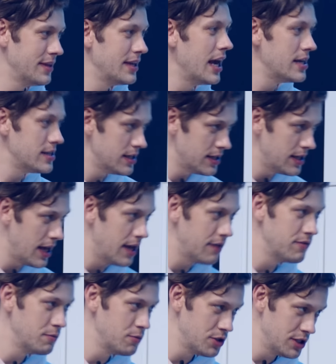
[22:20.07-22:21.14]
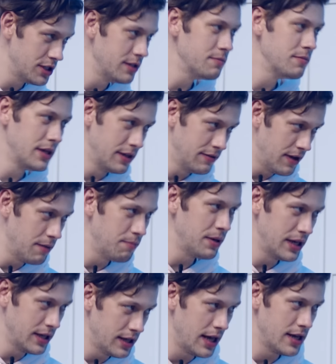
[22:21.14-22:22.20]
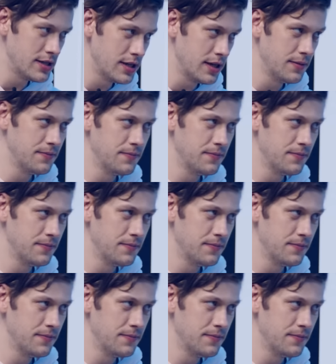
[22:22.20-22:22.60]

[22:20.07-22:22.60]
Я из Китая, а, вы можете, Китая, мы да. говорим по-китайски.